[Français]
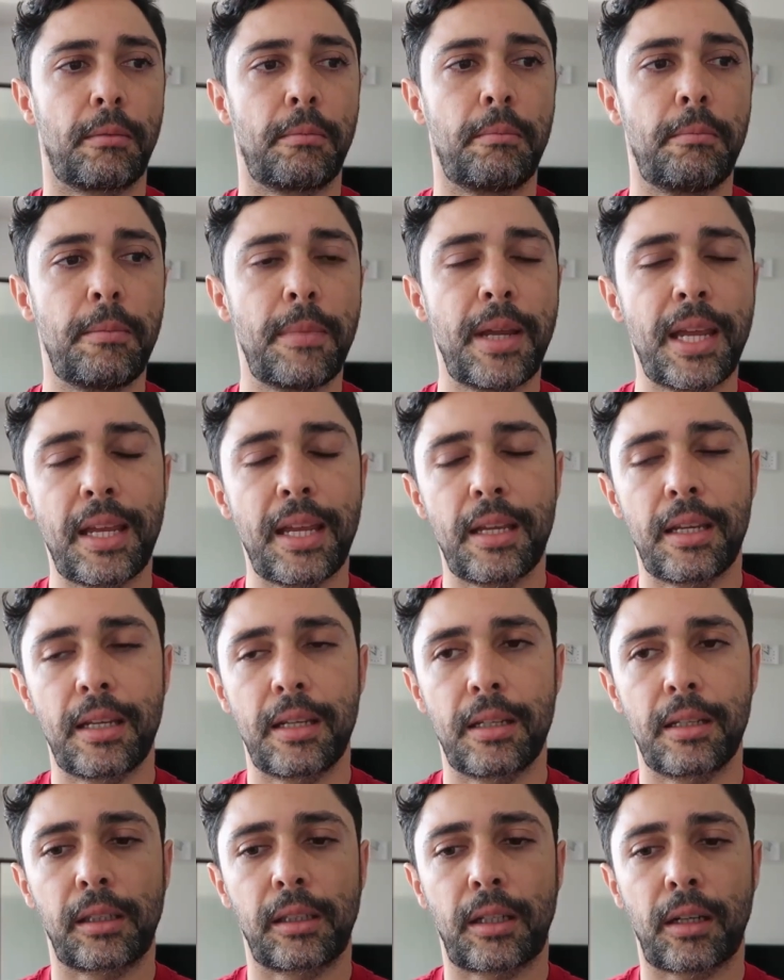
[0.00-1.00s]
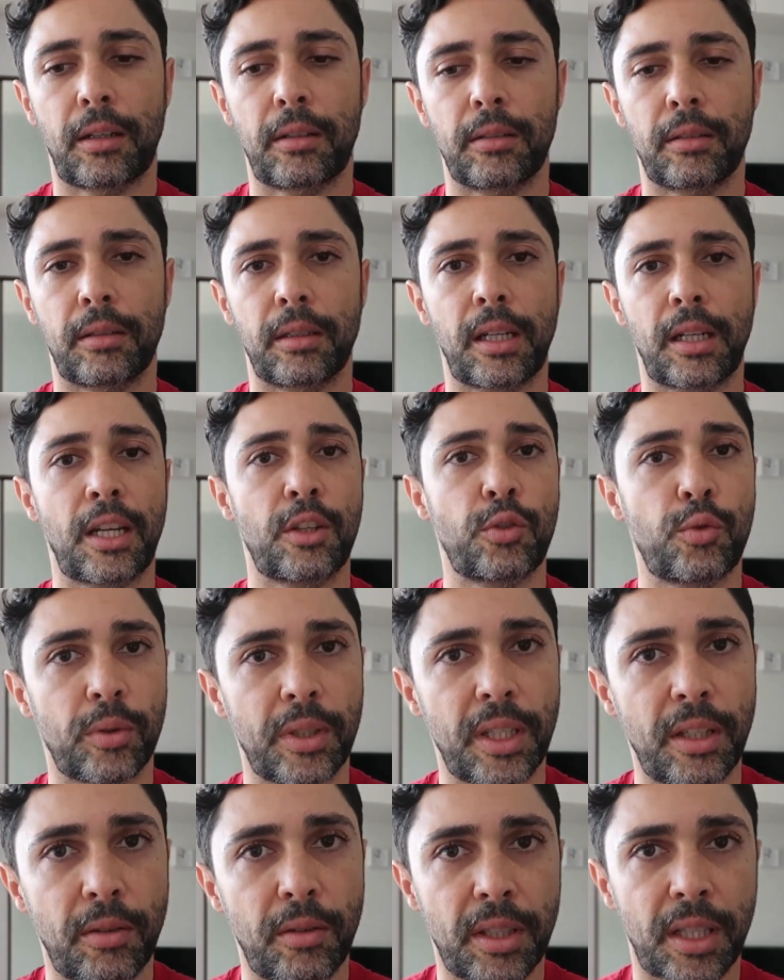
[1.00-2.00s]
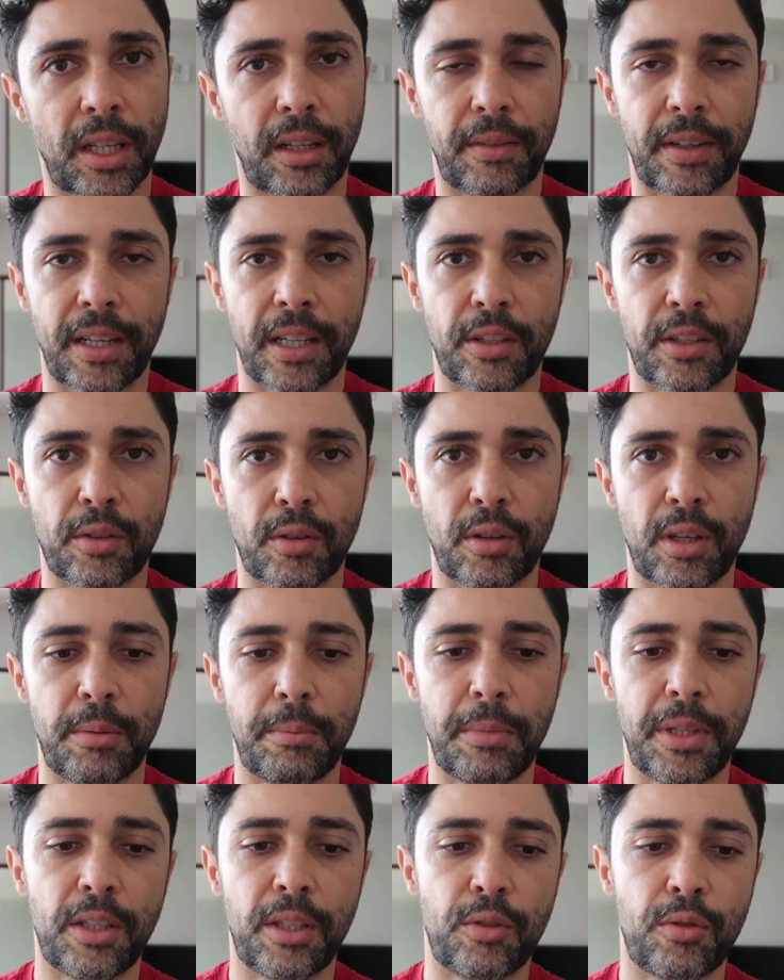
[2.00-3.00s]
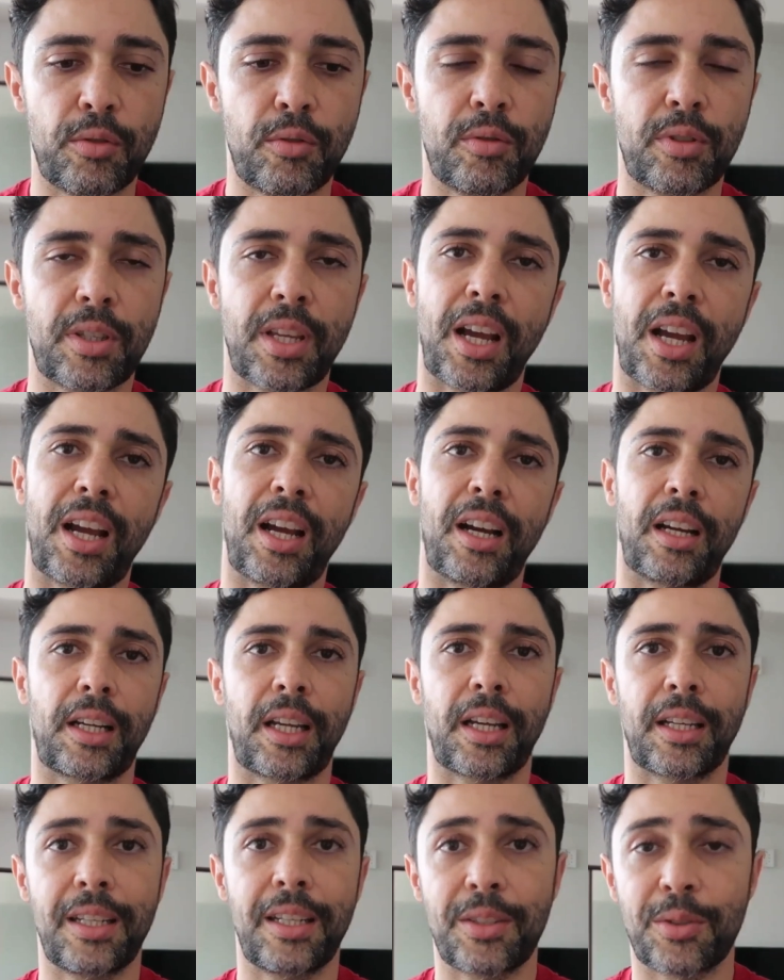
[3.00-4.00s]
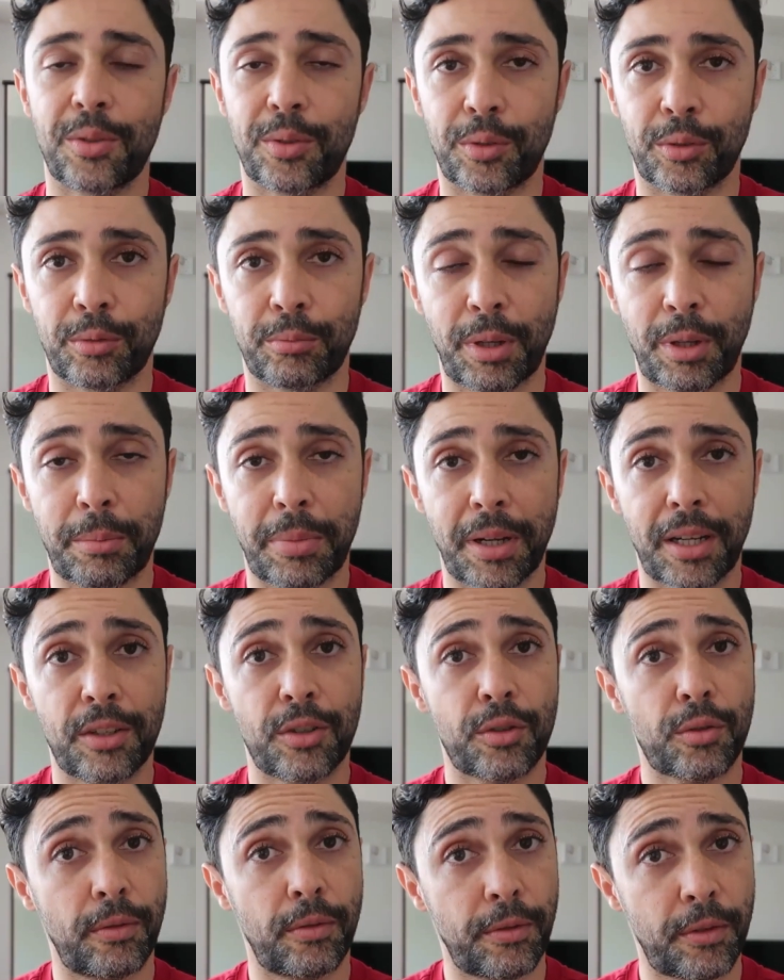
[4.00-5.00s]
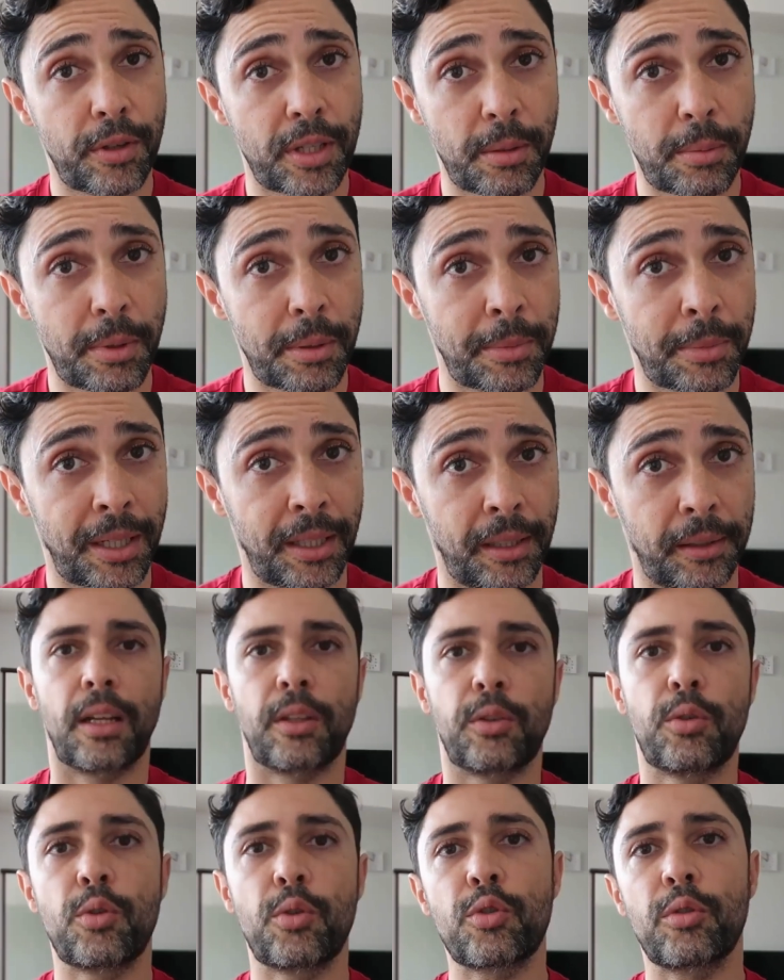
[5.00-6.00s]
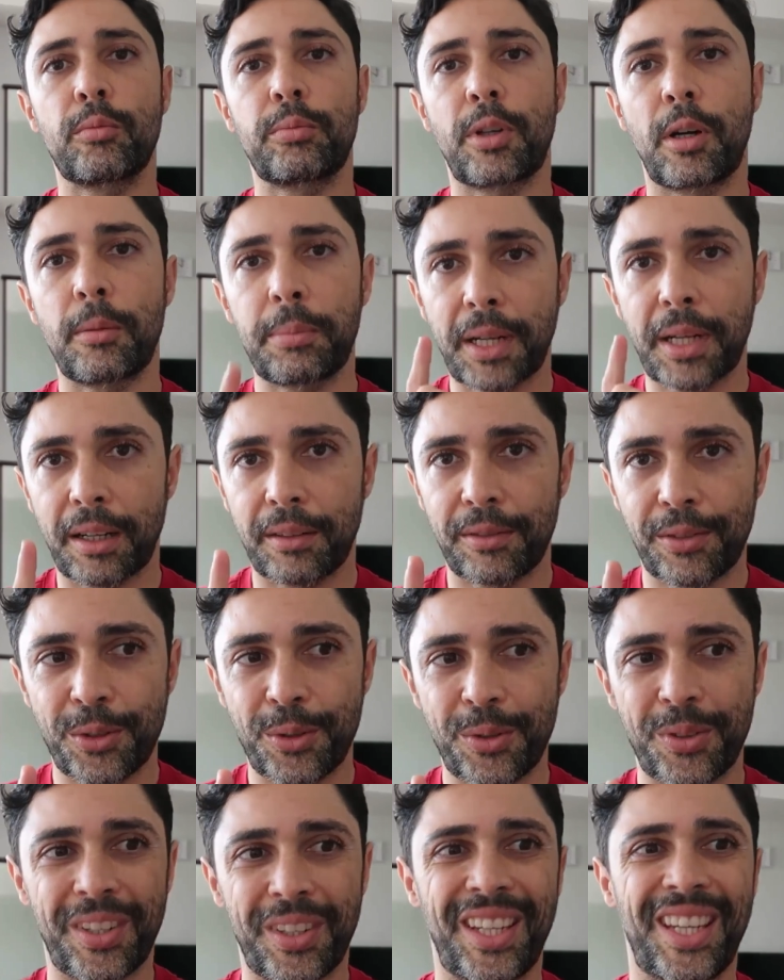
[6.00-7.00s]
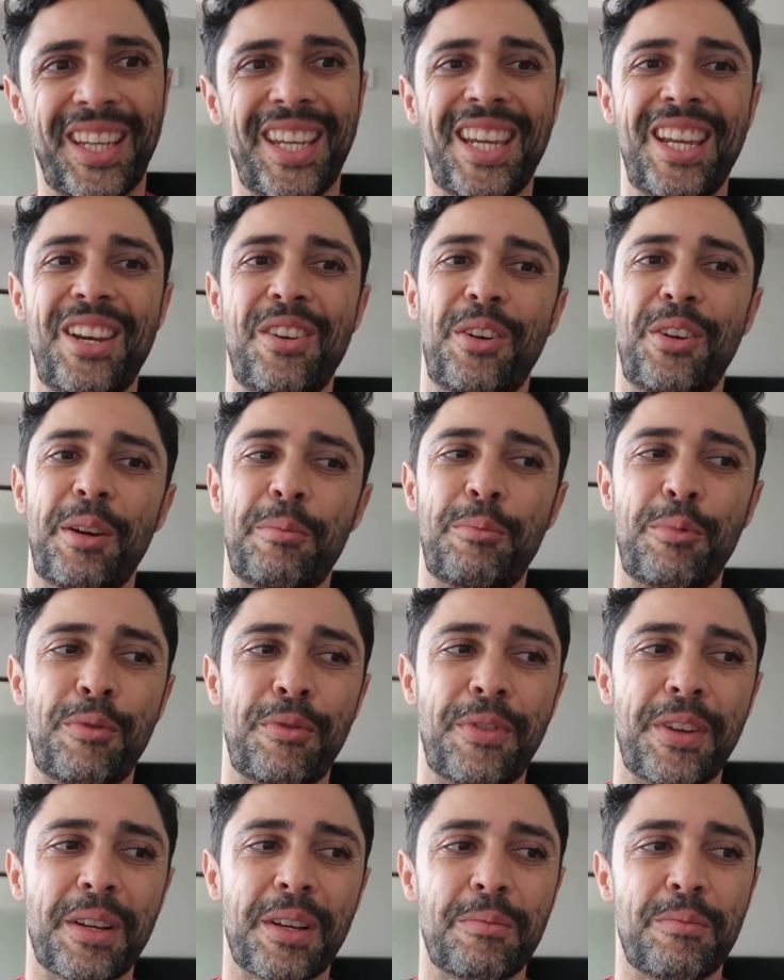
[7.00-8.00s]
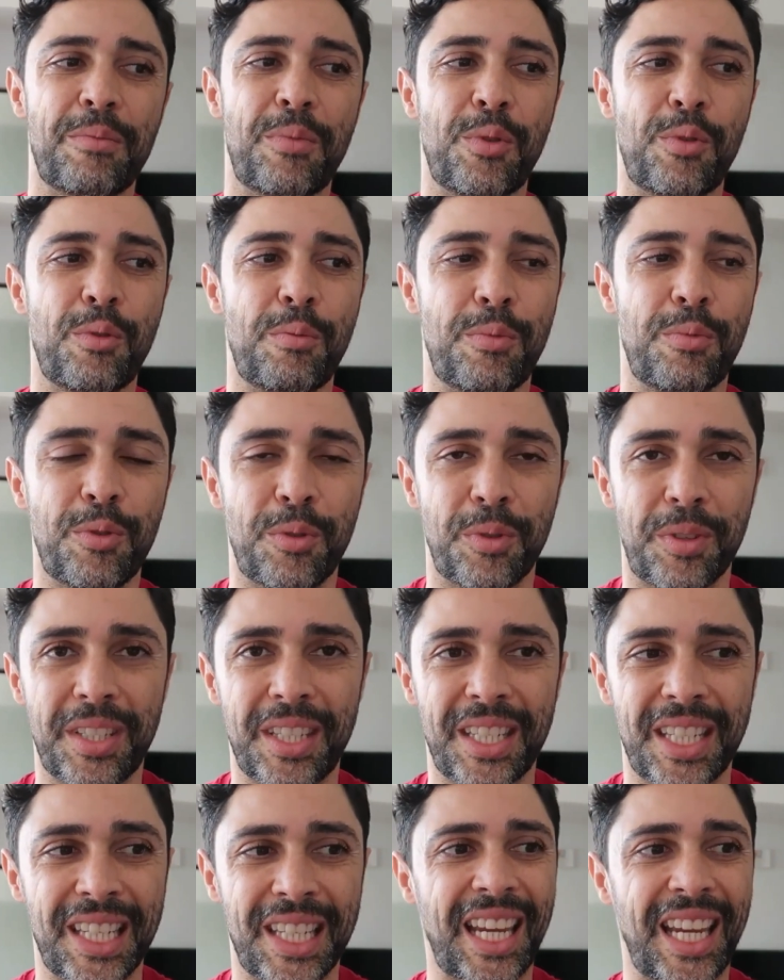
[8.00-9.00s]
mais quand la journée de travail se limite juste à regarder son compte PayPal, je trouve que c'est pas mal. De son propre aveu, il aurait pu faire beaucoup plus.